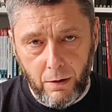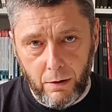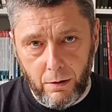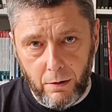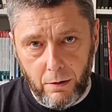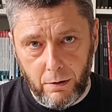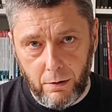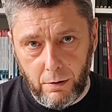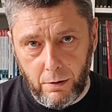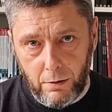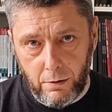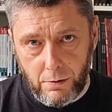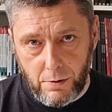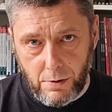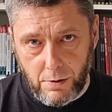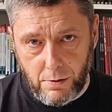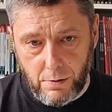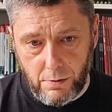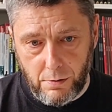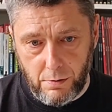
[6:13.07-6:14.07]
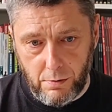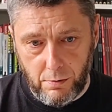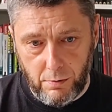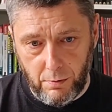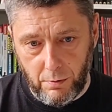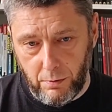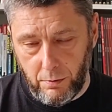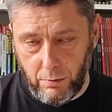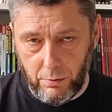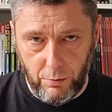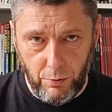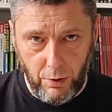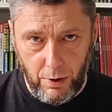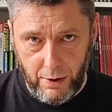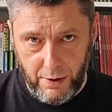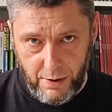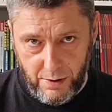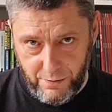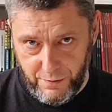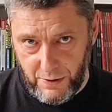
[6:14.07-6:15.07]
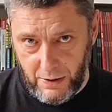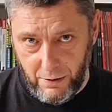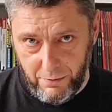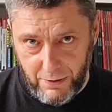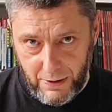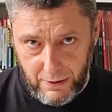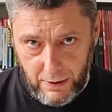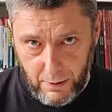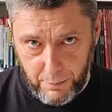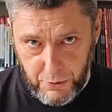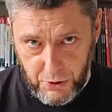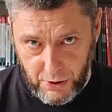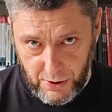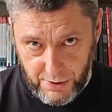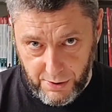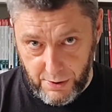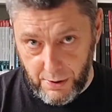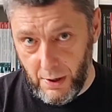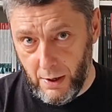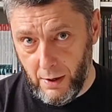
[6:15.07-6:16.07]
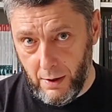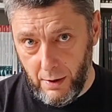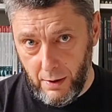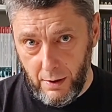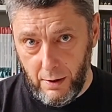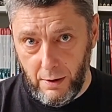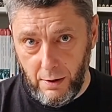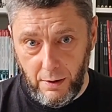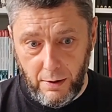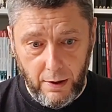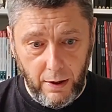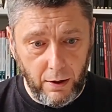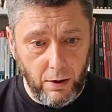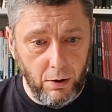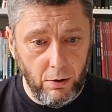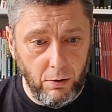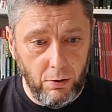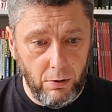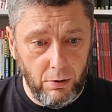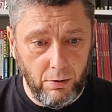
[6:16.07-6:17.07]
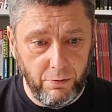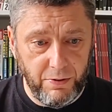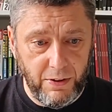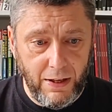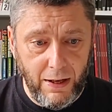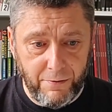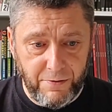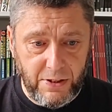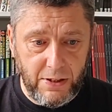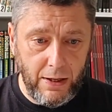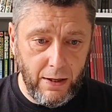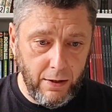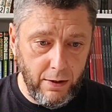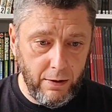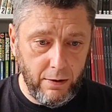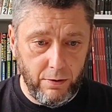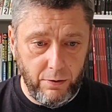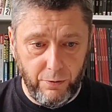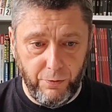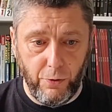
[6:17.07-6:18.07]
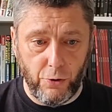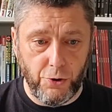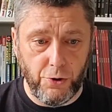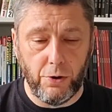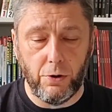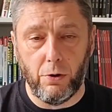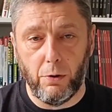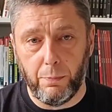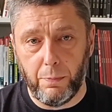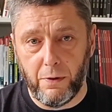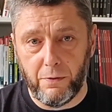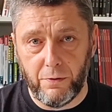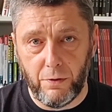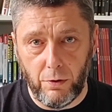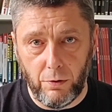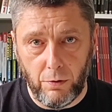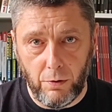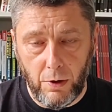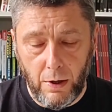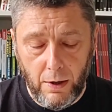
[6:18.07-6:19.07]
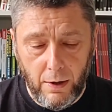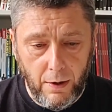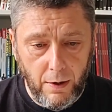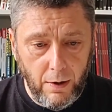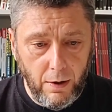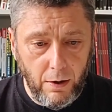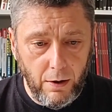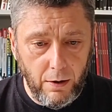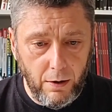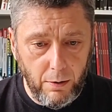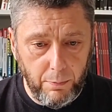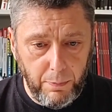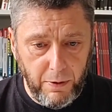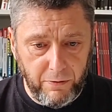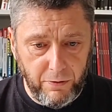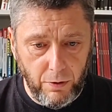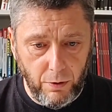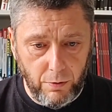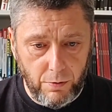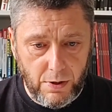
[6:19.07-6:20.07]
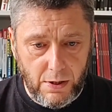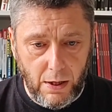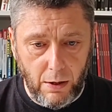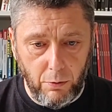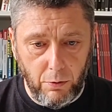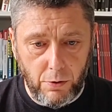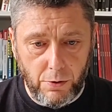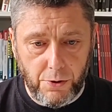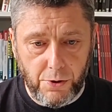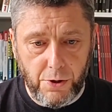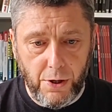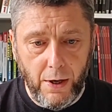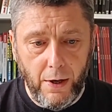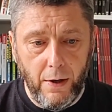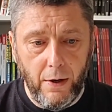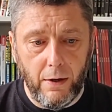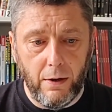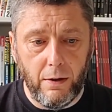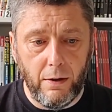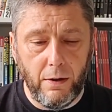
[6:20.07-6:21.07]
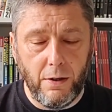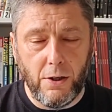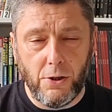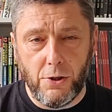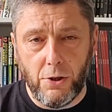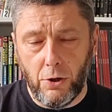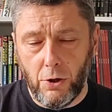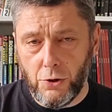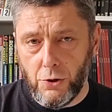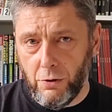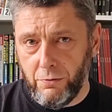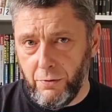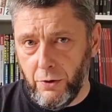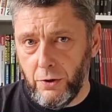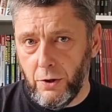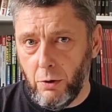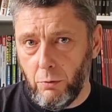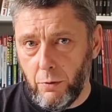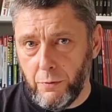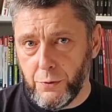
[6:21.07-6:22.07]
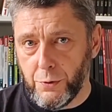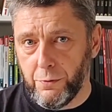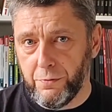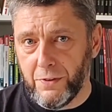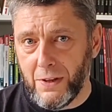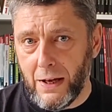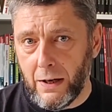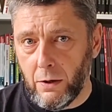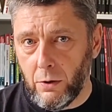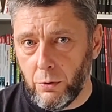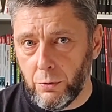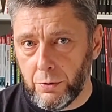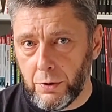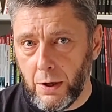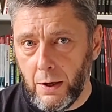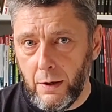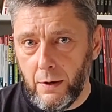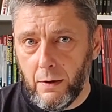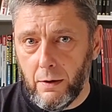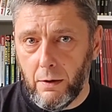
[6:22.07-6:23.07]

e, z, która jest wydawana przez innego wydawcę, ale tworzy to pewną, e, pewną całość. E, jeśli chodzi o Wojnę Łowców Nagród,